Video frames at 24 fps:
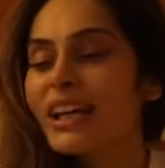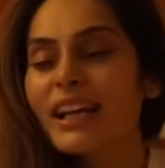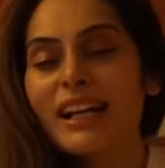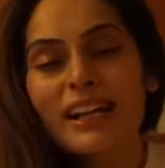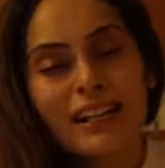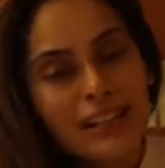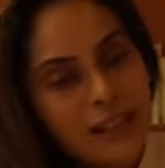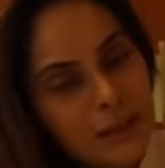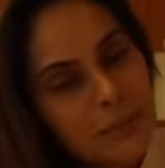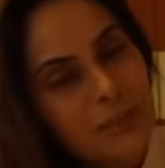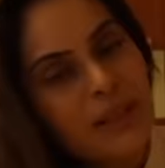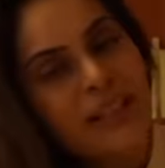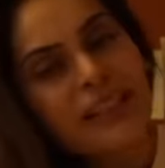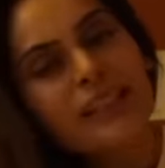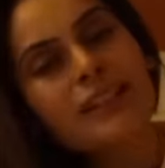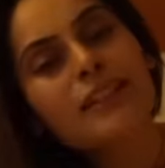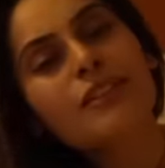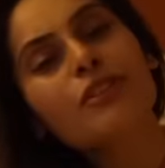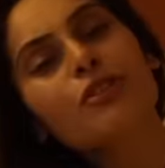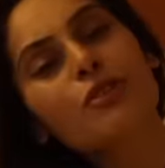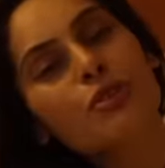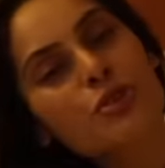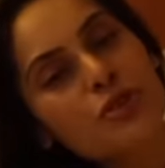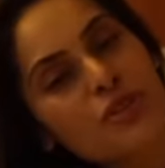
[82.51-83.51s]
ஏழரை
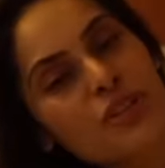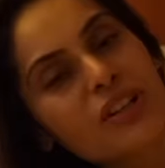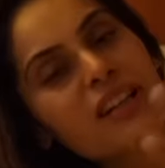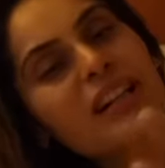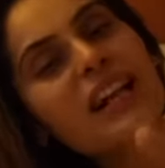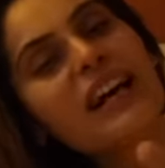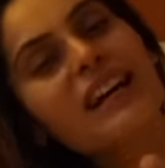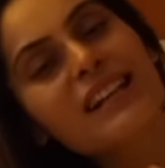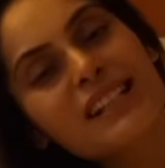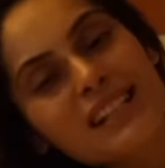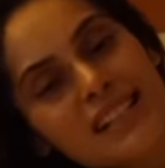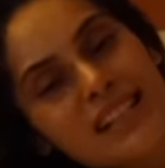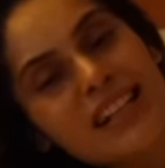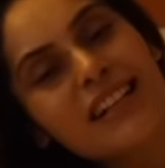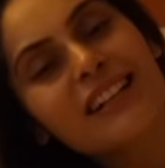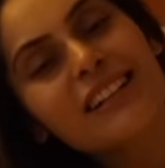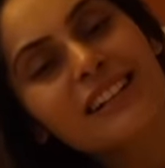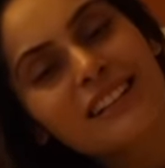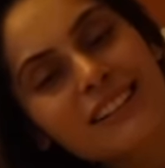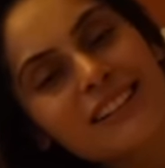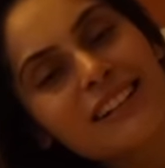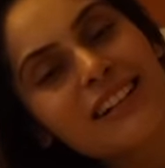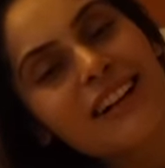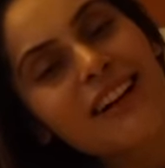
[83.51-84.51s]
மணிக்கு கொஞ்சம் ரிலாக்ஸ்டாக
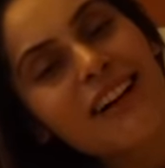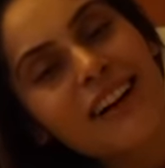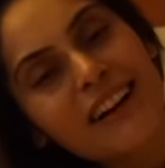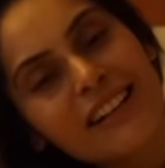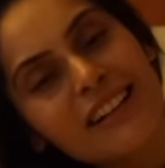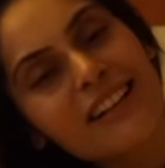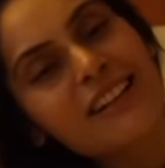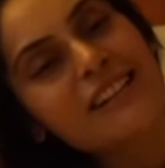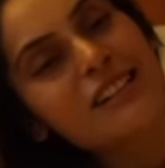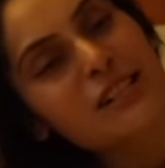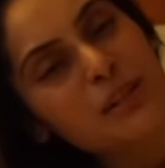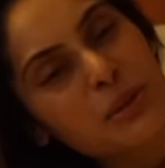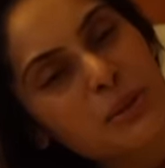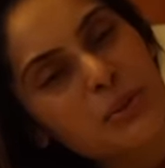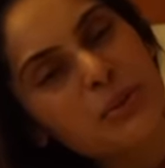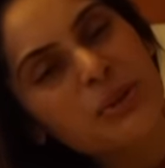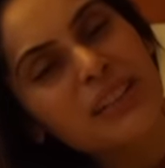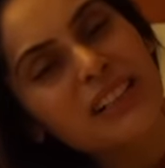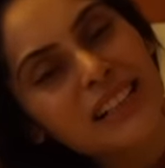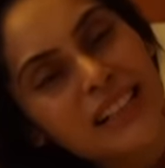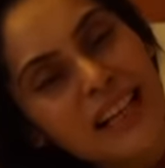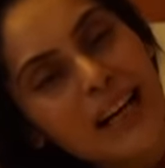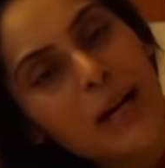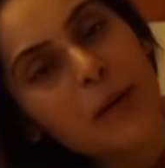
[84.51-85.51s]
எழுந்துக்கலாம் இன்னைக்கு
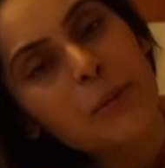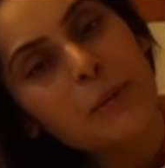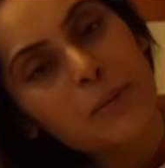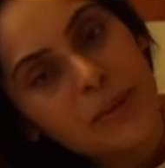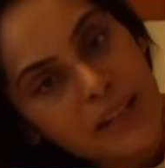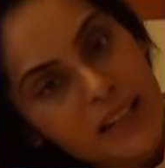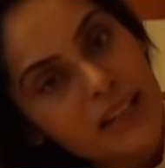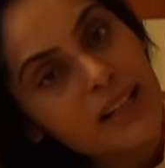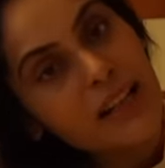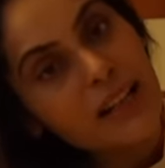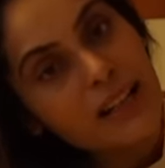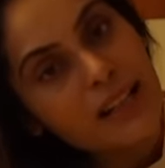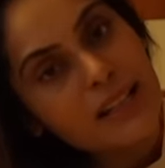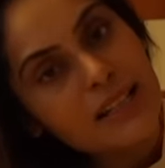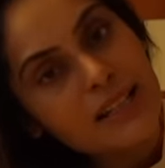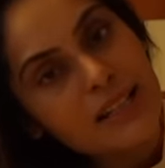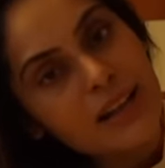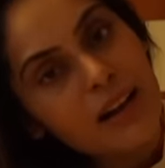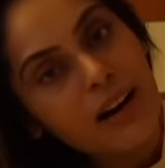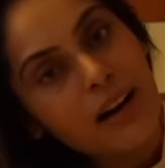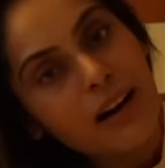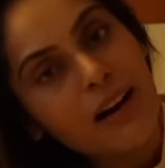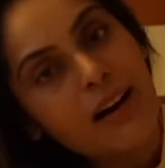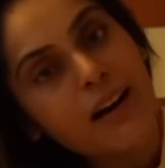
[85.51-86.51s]
ஸ்கூல் இல்லை அப்படின்னு
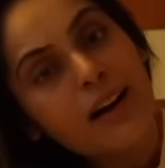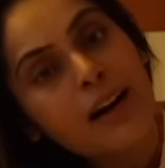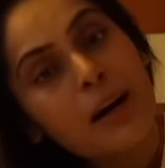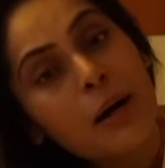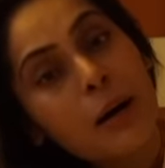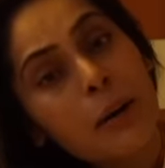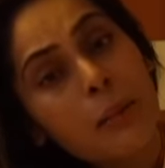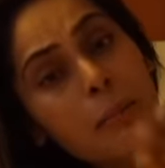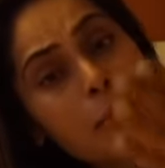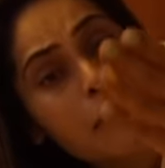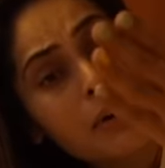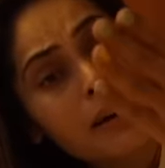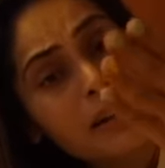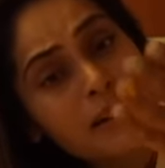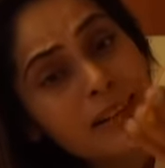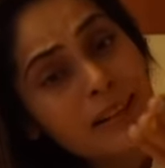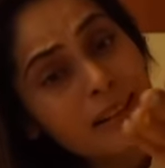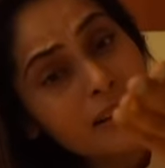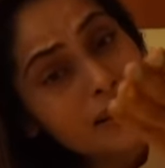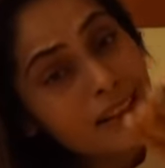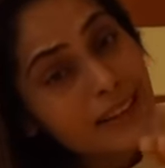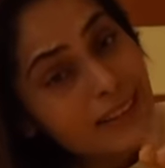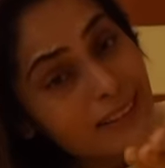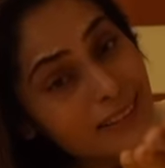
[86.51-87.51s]
நினச்சா மணி
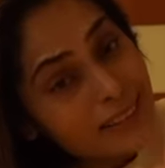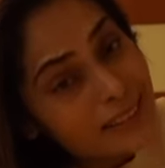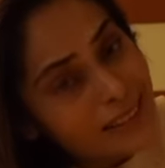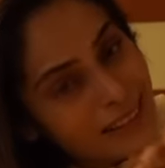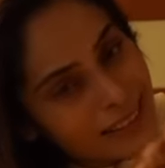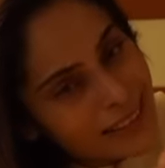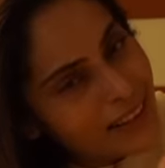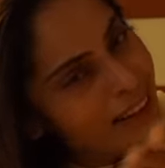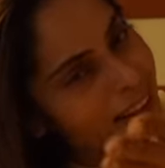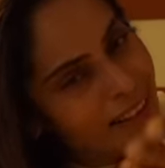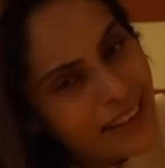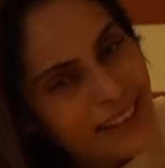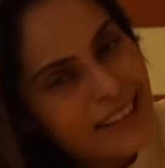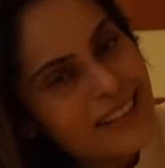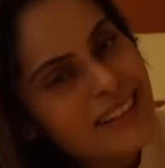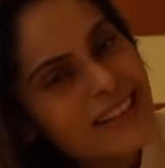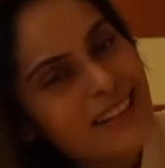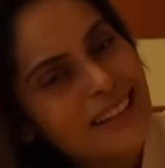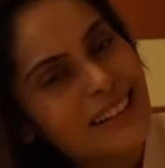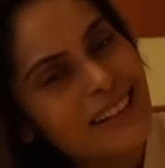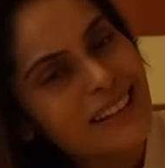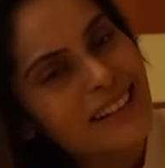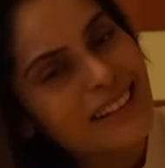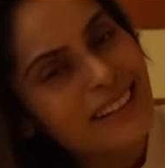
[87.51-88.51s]
எட்டு
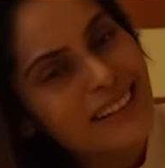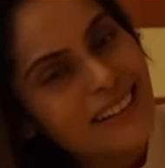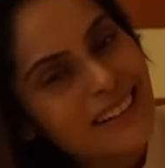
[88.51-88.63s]
ஆயிடுச்சுங்க